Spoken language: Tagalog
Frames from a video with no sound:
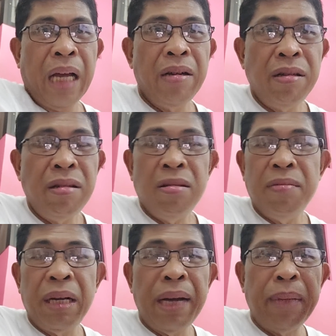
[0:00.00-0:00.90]
ano
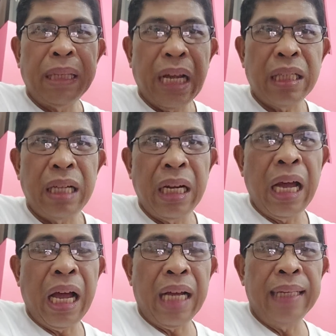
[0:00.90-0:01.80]
yung mga batas
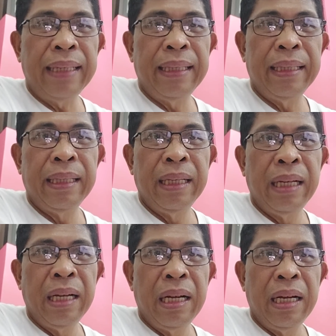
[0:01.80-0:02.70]
nila,
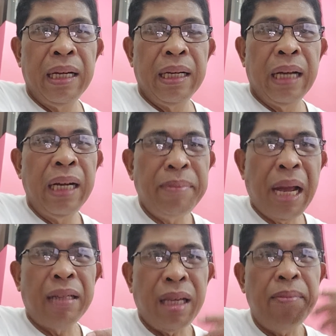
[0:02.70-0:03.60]

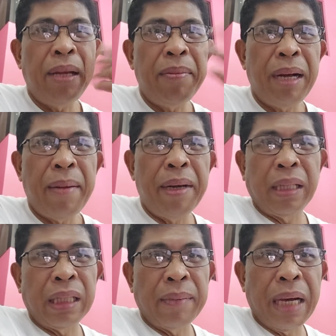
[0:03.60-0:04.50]
alam natin may mga
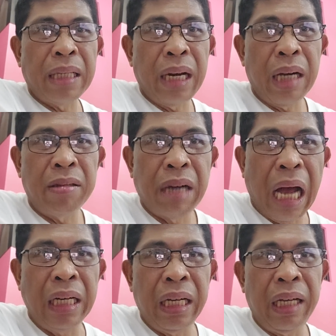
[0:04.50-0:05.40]
masasama silang
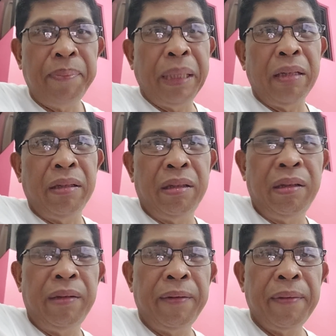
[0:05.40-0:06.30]
ugali,
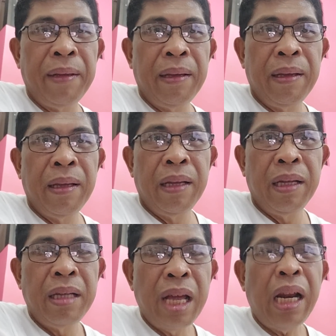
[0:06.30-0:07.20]
pero
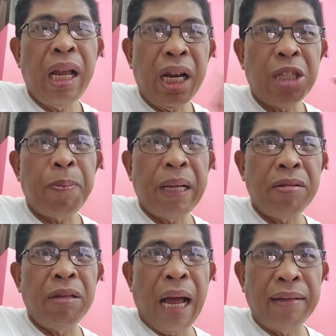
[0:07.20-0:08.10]

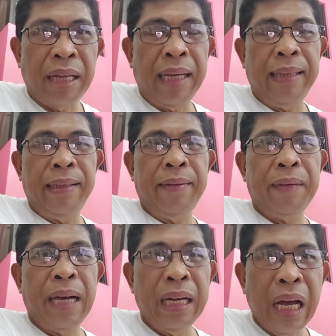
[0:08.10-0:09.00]
nirerespeto natin
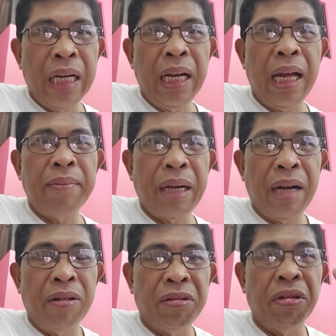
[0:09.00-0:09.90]
ang kanilang
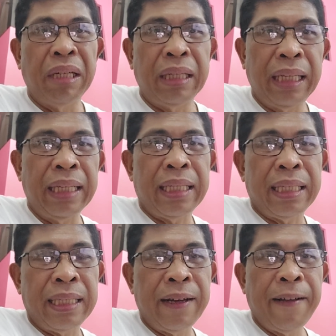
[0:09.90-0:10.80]
mga
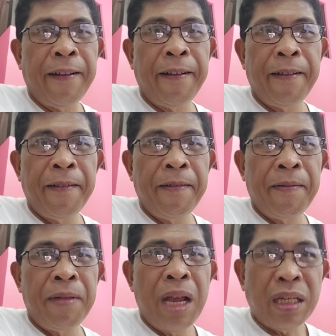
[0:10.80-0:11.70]
authorities
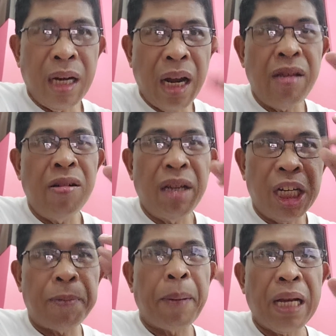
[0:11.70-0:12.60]
na sila yung
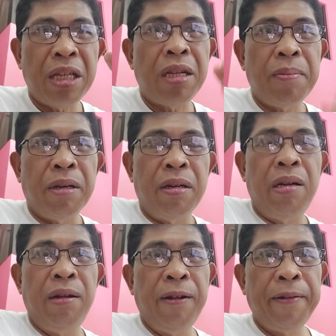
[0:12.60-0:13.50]

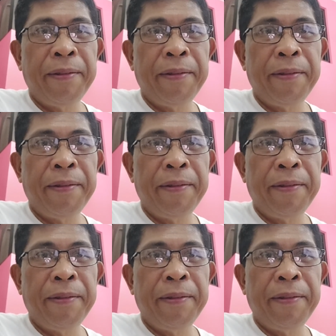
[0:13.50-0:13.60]
responsible